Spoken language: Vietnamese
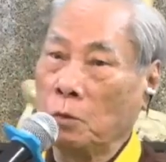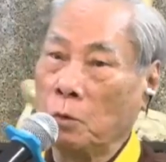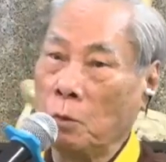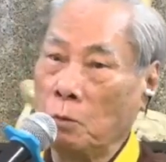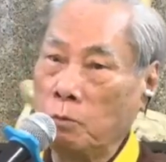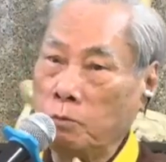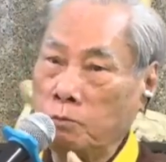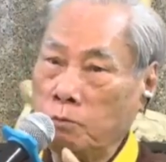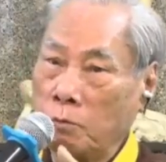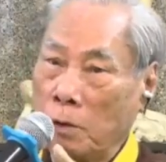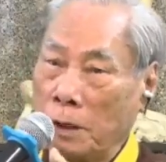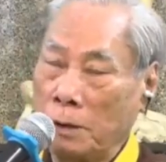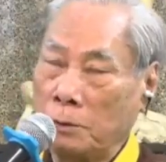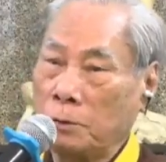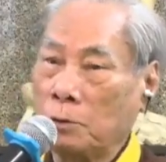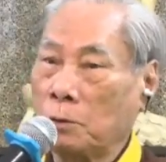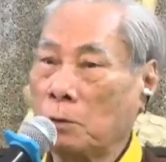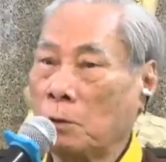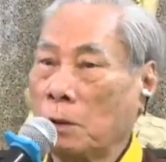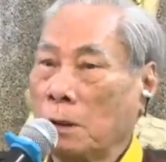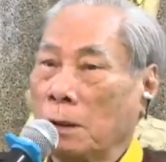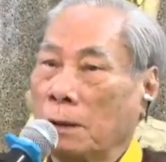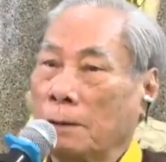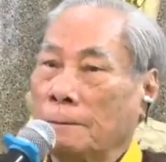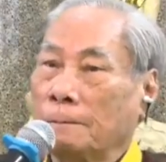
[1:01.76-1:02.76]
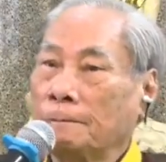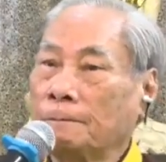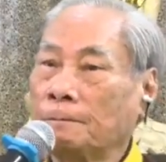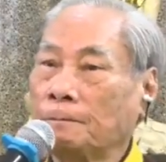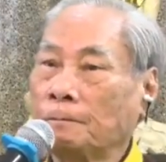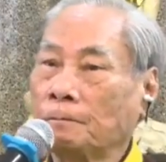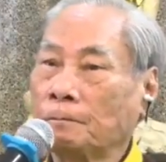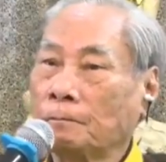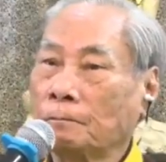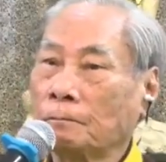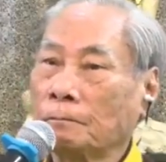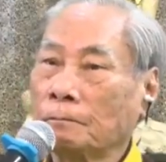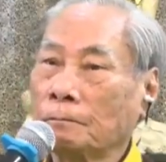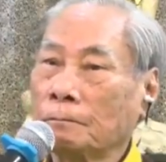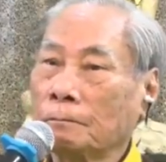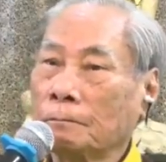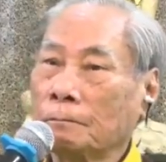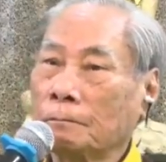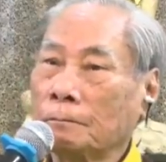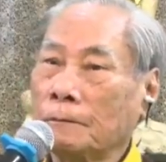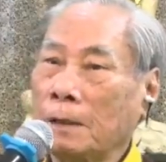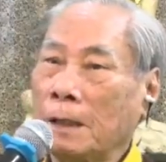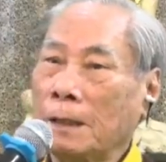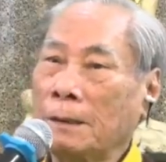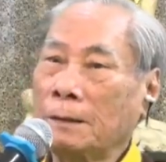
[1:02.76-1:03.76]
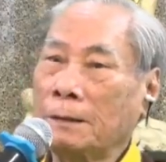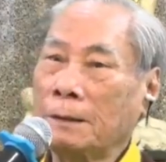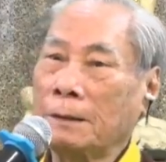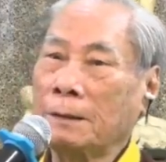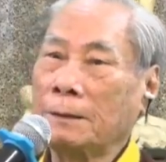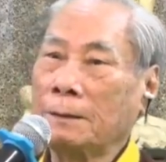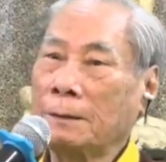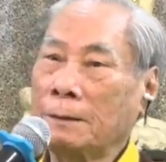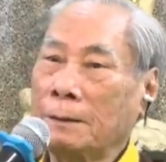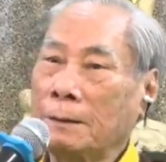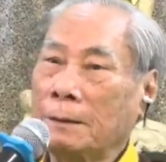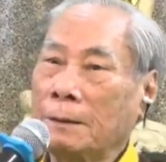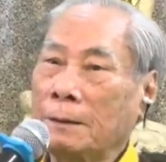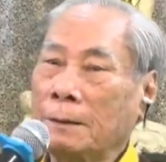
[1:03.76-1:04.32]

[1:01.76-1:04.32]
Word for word: cúng ngoài chùa để chi